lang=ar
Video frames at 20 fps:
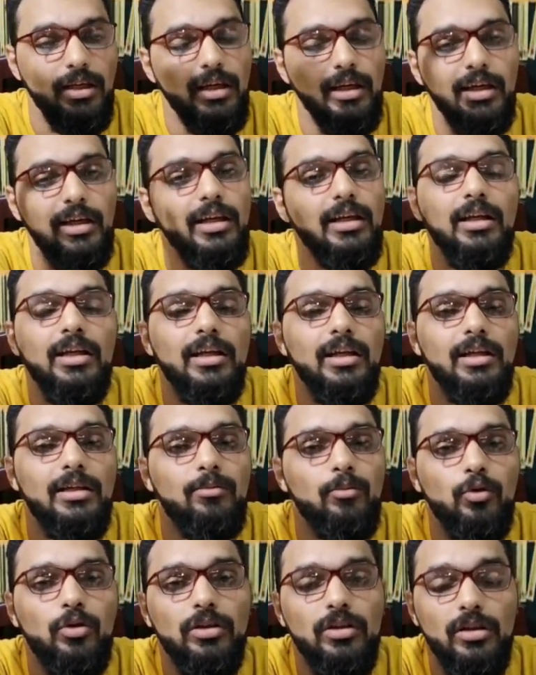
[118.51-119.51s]
ايه اللي ايه اللي
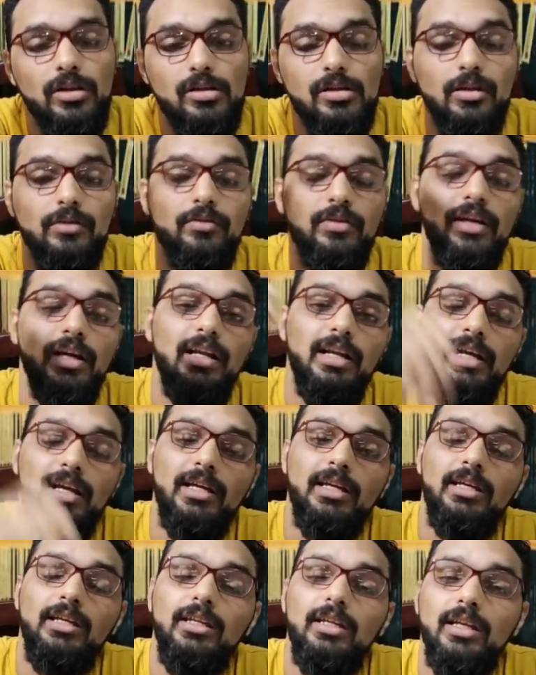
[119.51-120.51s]
ممكن يحصل فيها
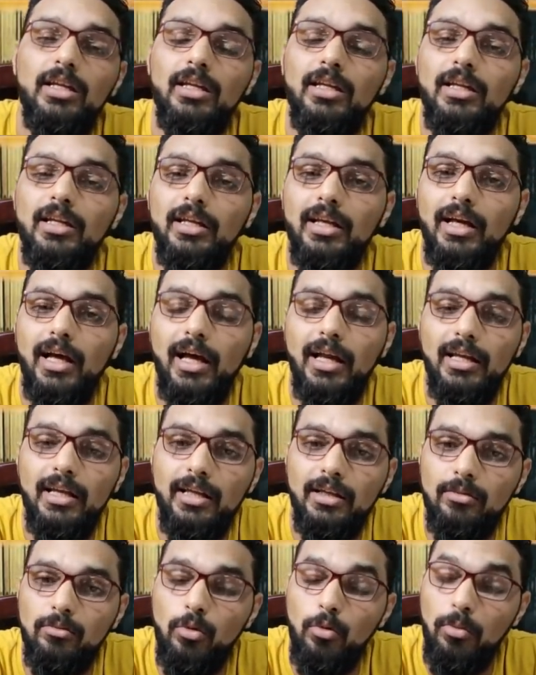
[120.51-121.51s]
لكن اللي
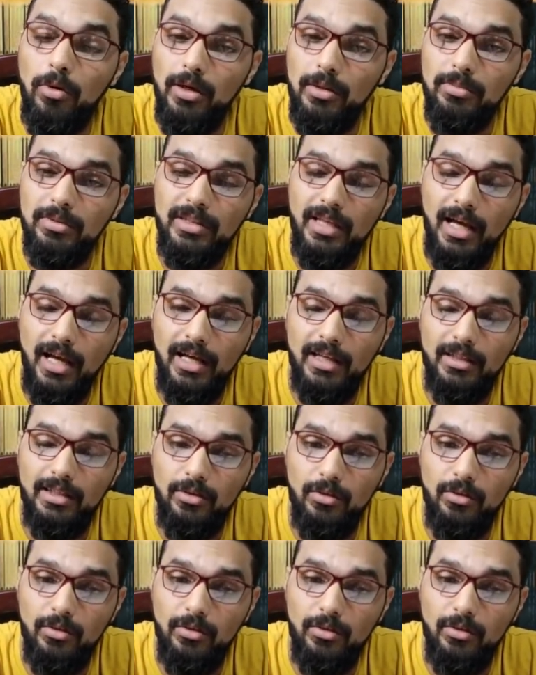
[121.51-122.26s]
حاليا الموبايل بتاعها